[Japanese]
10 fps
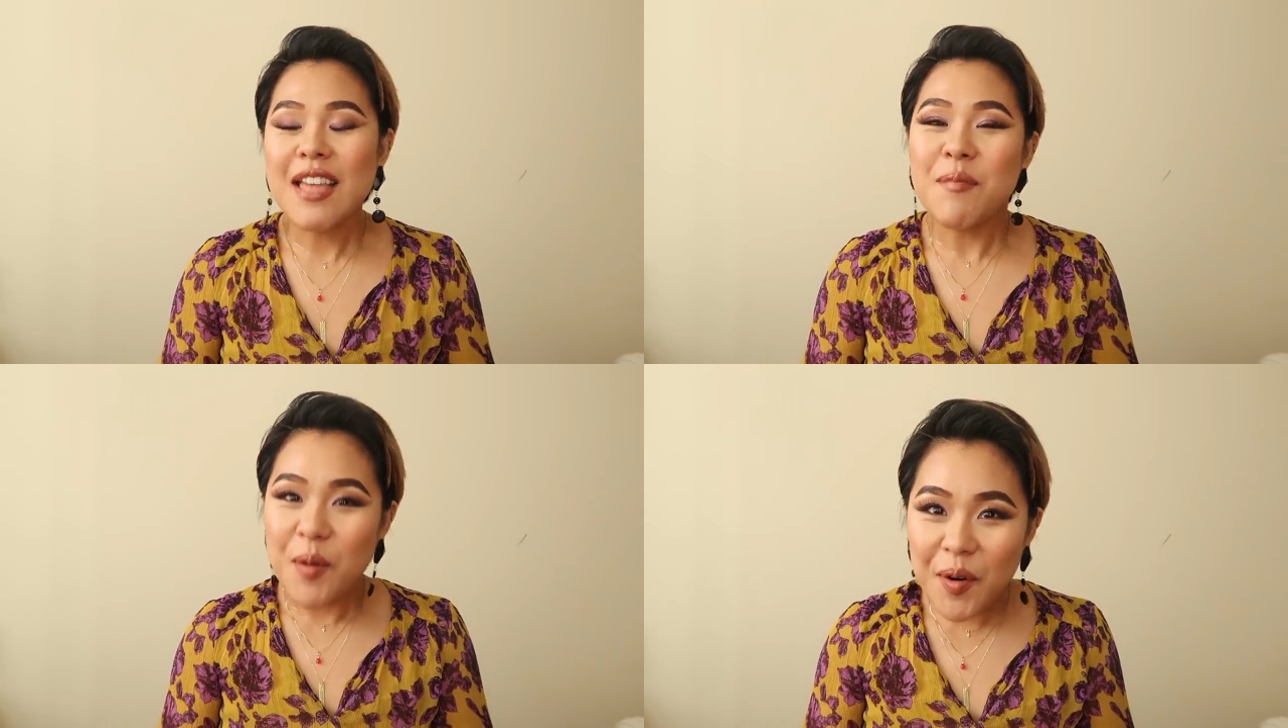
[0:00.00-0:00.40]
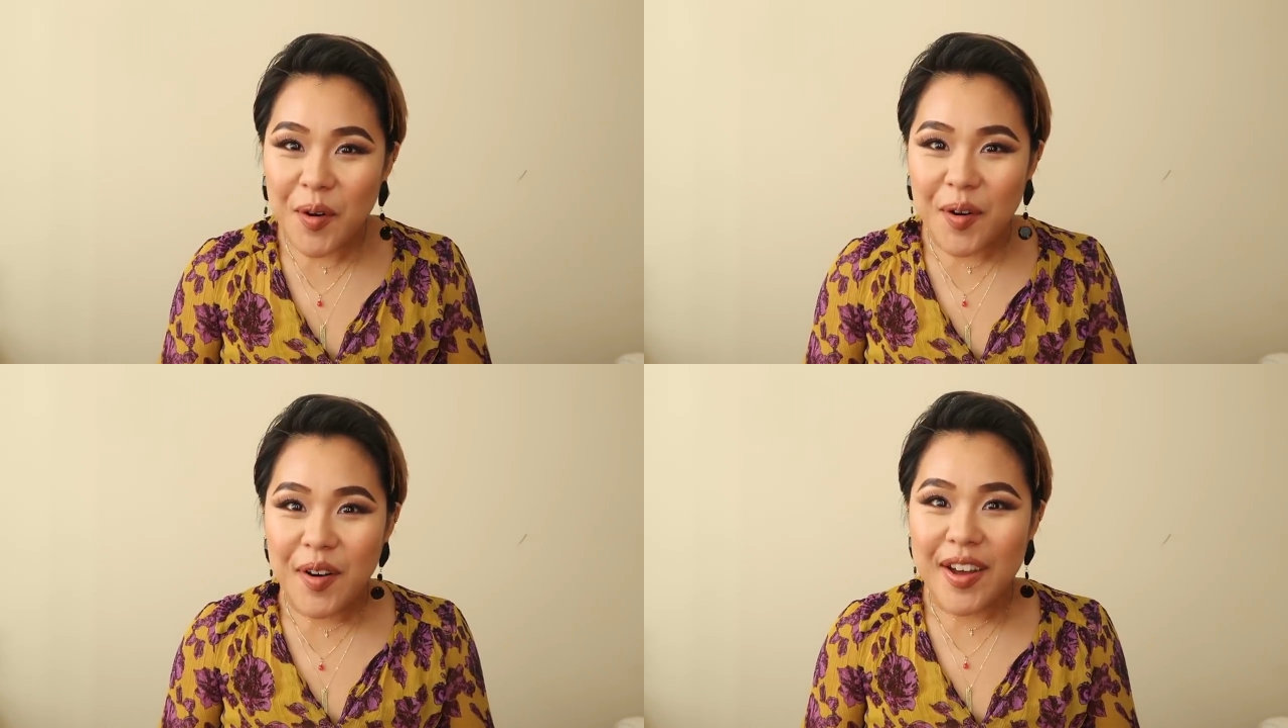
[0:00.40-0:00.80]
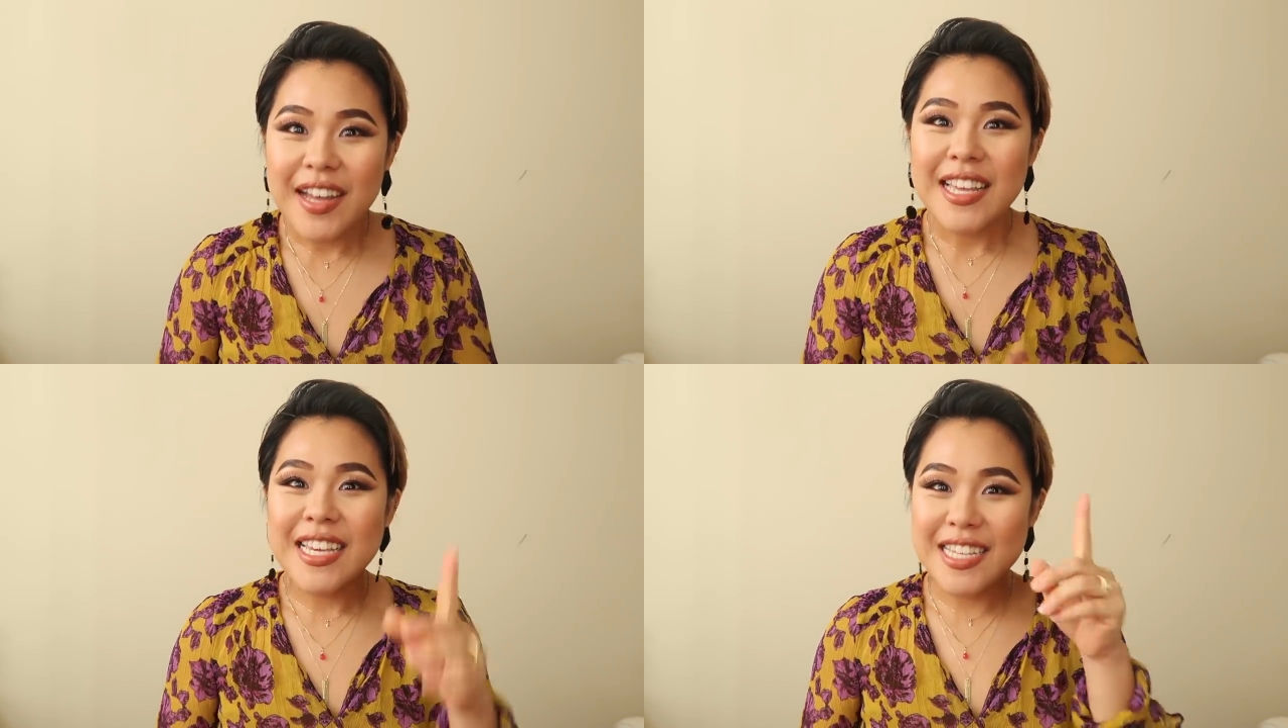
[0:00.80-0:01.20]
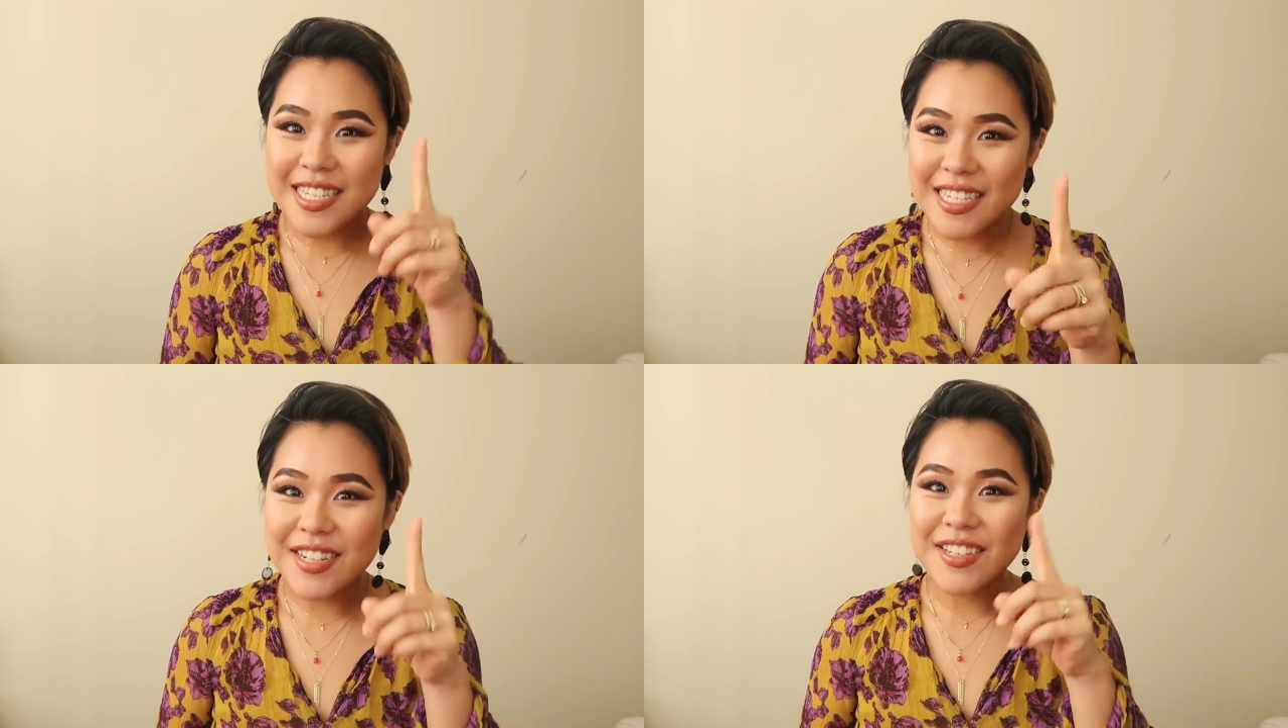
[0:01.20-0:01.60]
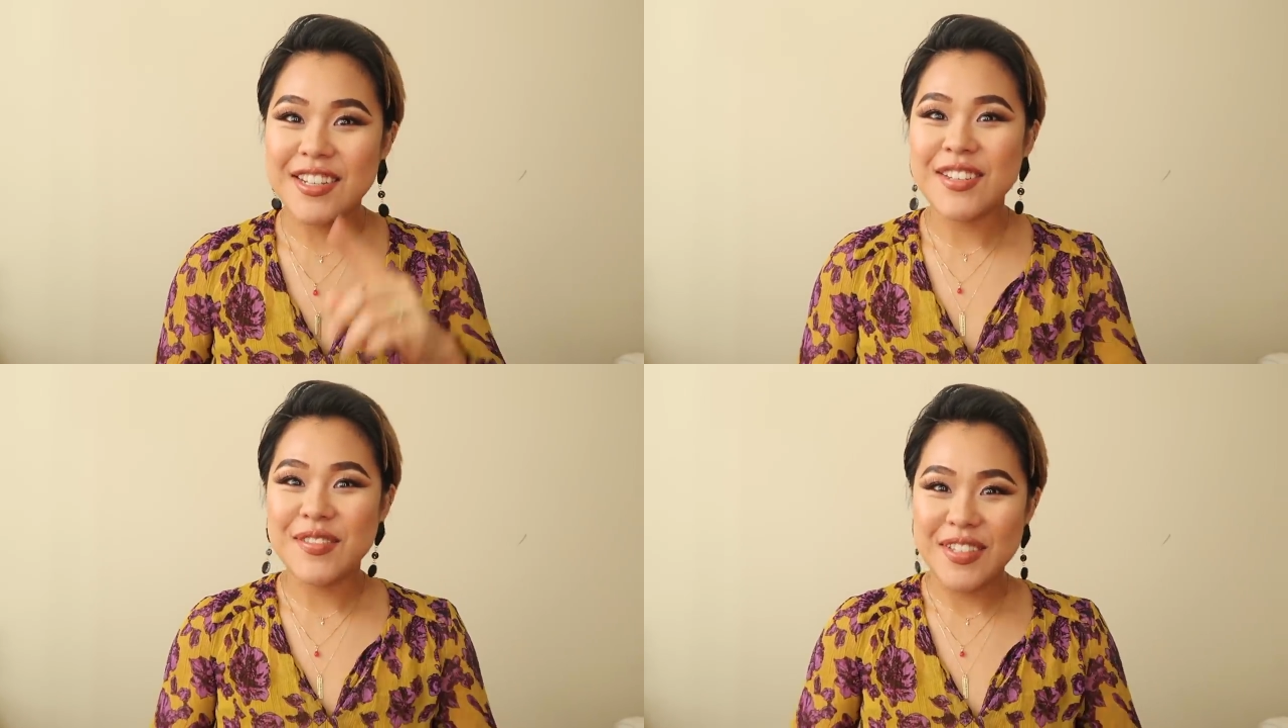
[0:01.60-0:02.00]
でも気づいてる人い
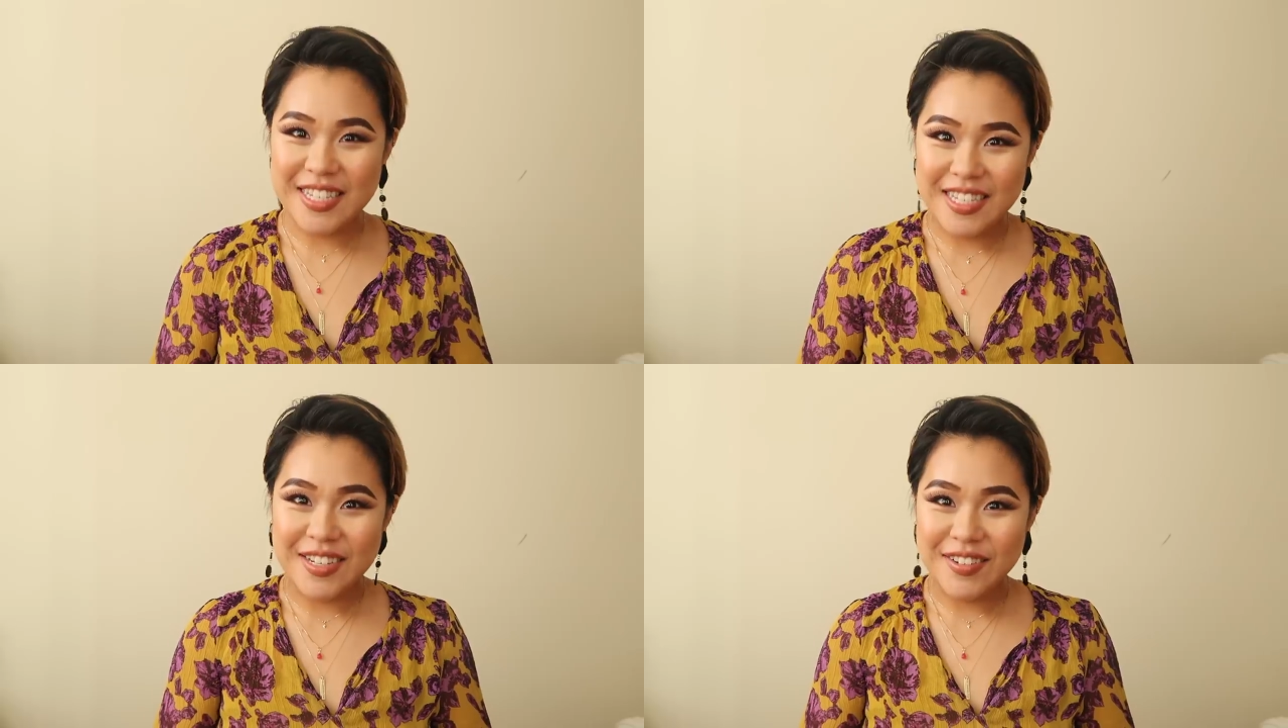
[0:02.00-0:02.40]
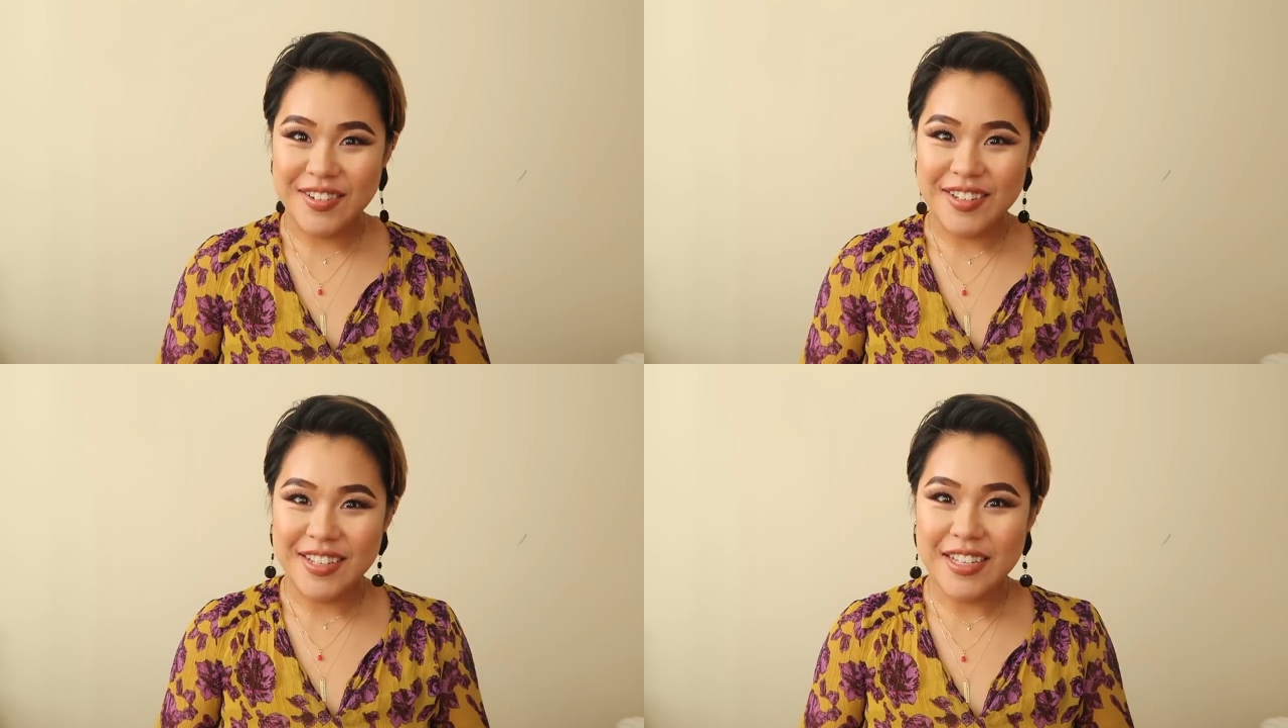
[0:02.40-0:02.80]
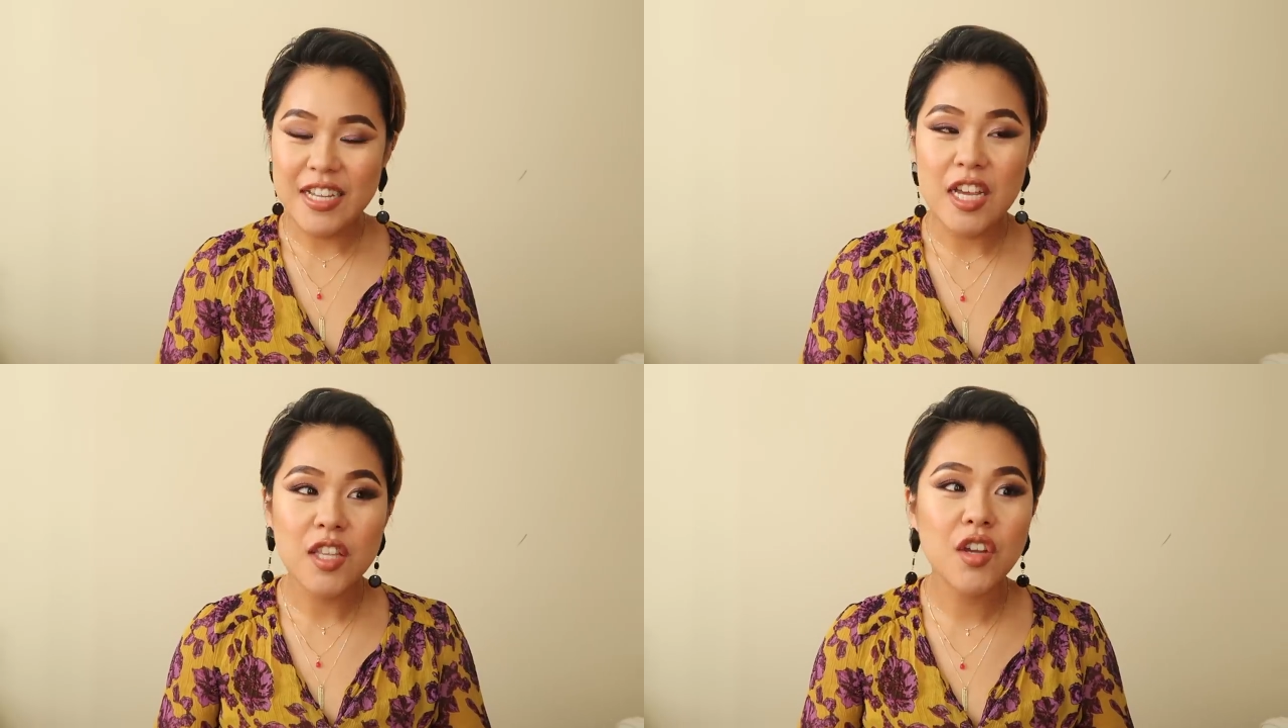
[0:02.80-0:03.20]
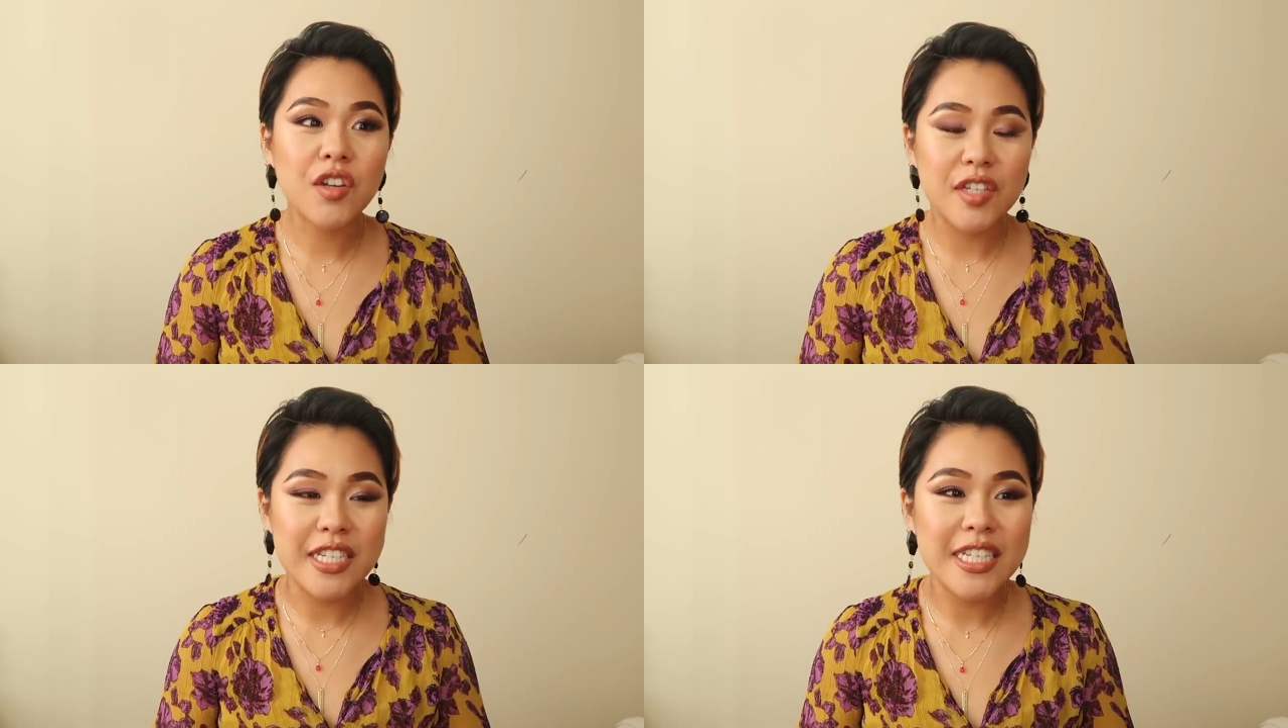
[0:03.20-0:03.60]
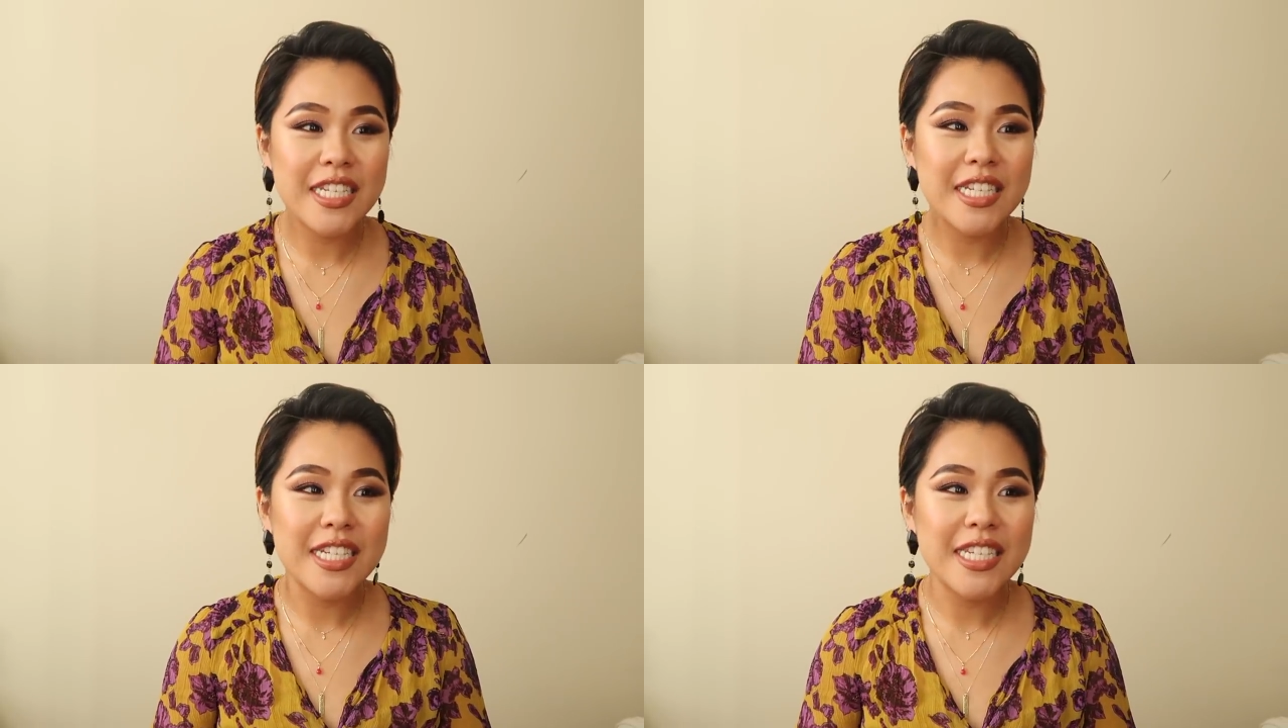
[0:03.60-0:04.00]
ると思うんですよ特に